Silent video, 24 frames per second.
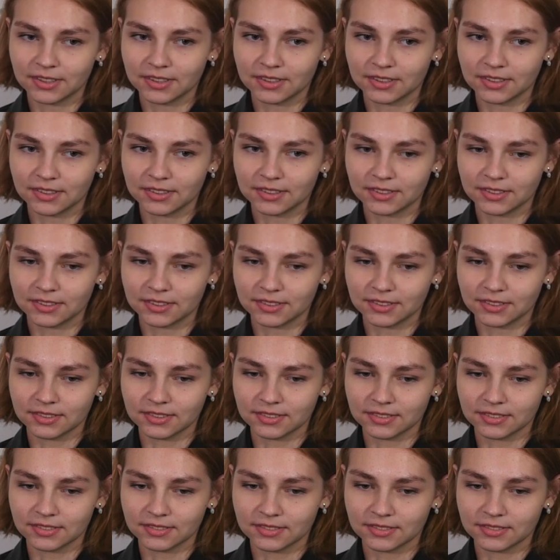
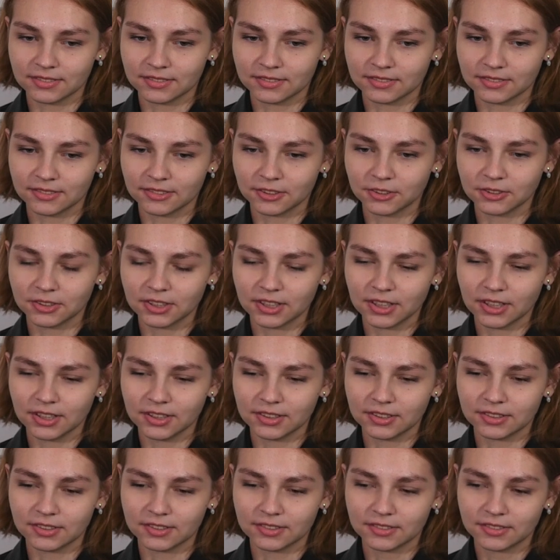А,
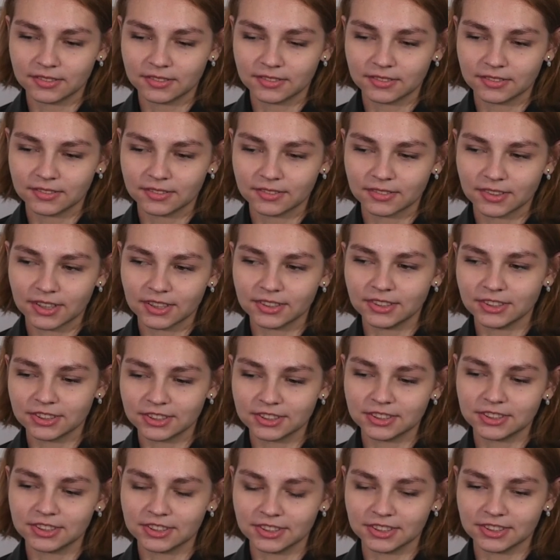онлайн
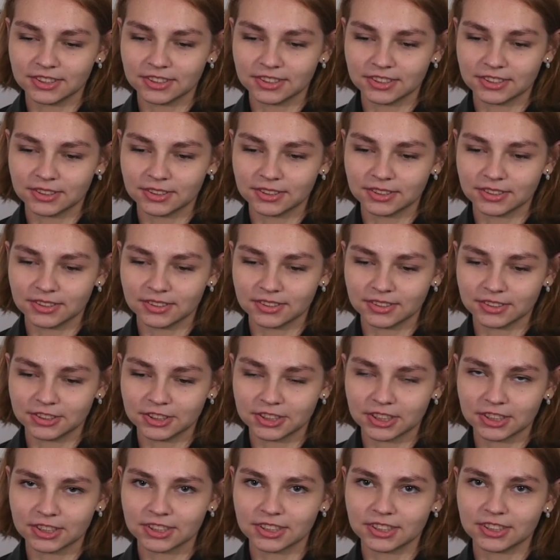Конечно, с
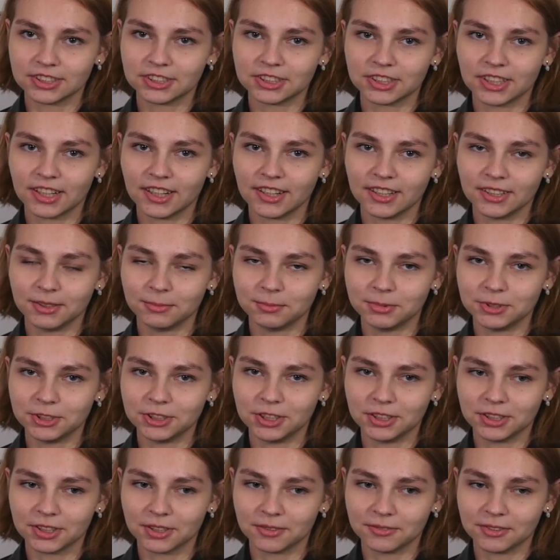чашкой чая и
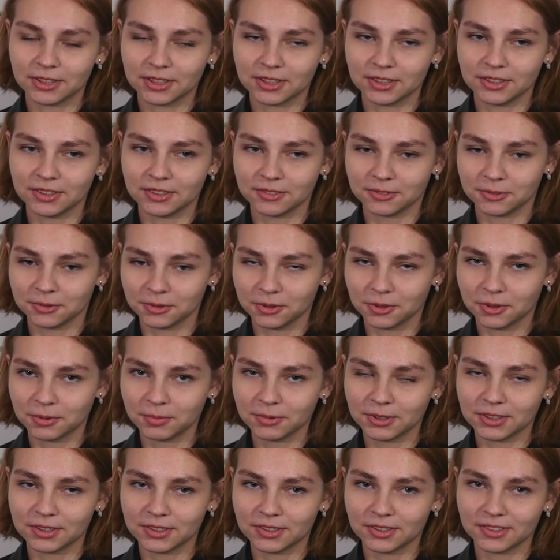печеньками
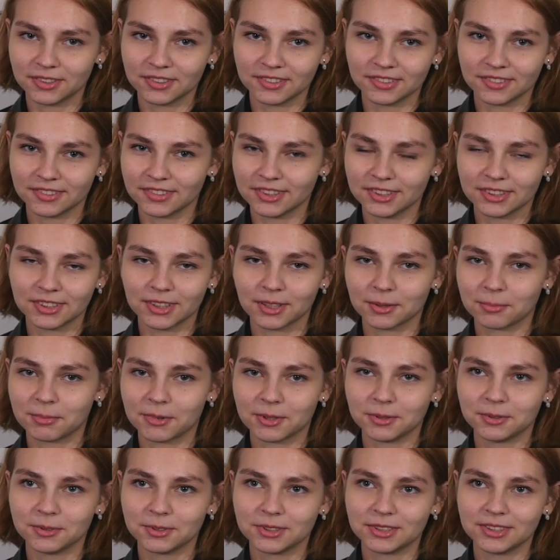удобно, но не так
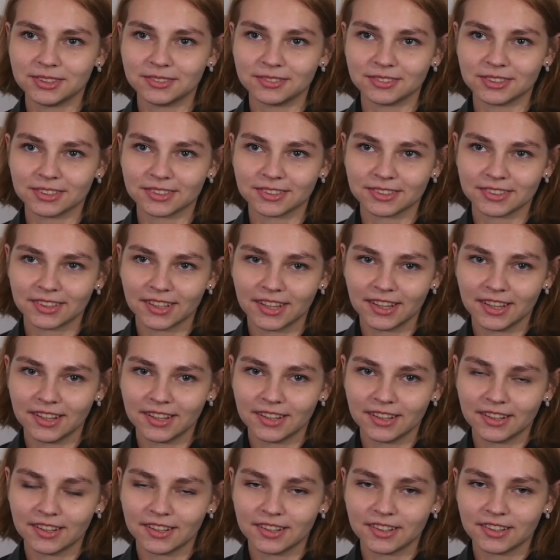продуктивно.
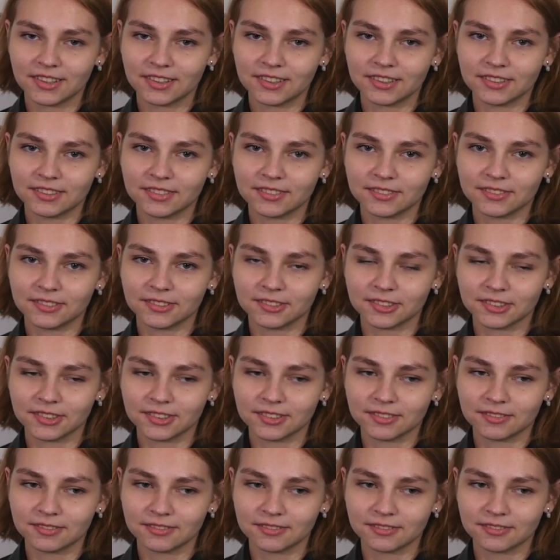Вот.